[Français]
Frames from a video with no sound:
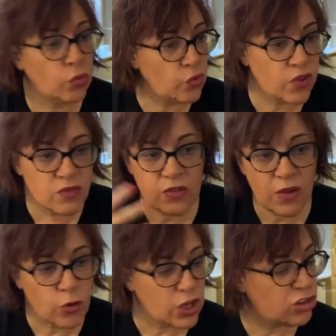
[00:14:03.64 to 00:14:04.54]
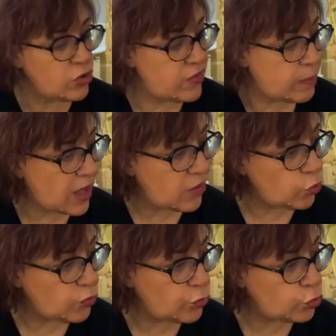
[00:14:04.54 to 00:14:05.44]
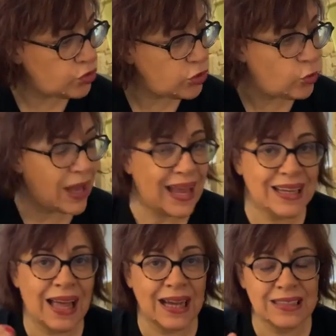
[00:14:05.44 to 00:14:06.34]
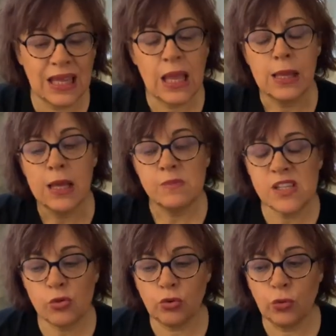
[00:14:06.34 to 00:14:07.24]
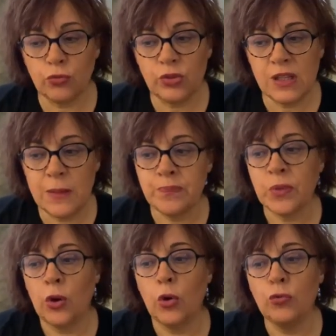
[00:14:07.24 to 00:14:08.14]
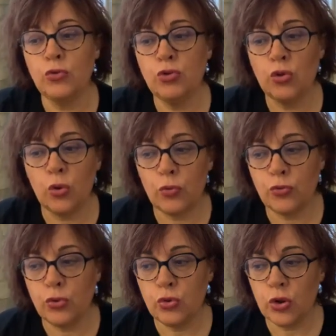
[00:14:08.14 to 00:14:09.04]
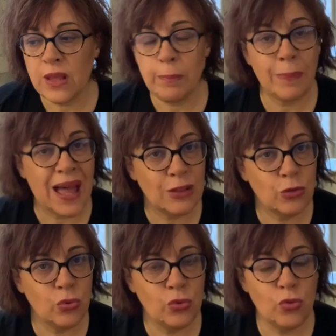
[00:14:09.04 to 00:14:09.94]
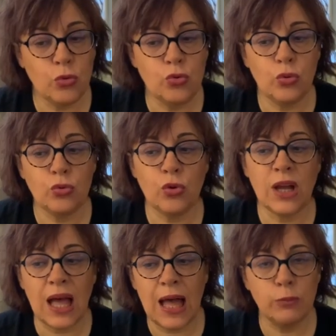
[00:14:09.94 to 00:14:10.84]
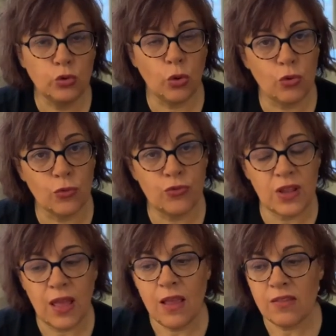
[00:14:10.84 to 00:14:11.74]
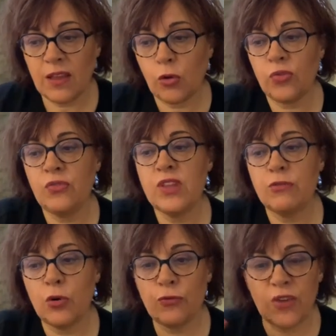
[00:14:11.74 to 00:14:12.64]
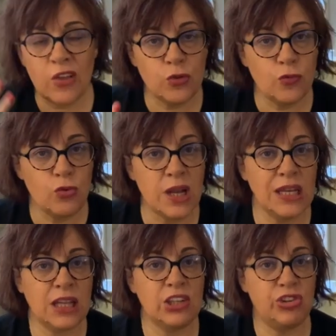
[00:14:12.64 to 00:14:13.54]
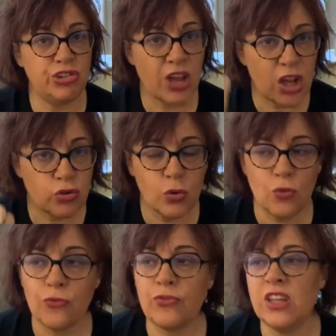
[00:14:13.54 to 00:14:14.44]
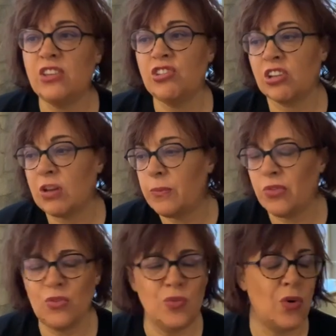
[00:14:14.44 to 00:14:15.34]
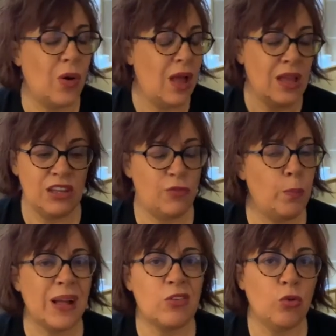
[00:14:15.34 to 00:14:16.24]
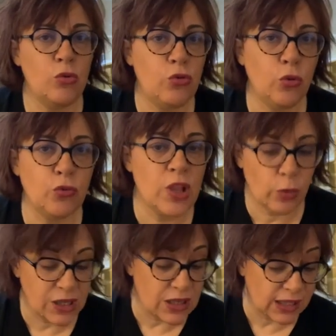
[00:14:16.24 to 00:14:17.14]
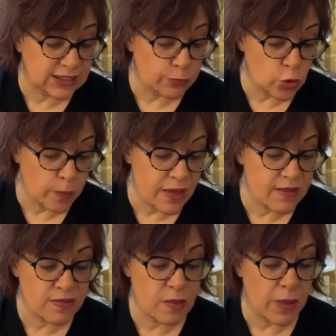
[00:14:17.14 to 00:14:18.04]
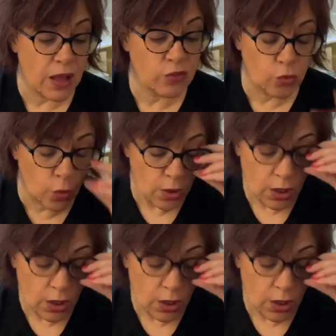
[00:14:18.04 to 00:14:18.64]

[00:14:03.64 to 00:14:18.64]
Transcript: Vous avez engagé une séparation, vous continuez à l'acter. Mais surtout, on vous dit, vous ne, vous ne donnez pas de, de grain à moudre au conflit. C'est-à-dire que si vous avez en face de vous quelqu'un qui cherche le conflit, qui cherche absolument, qui veut pas de solution finalement, qui n'accepte pas cette séparation,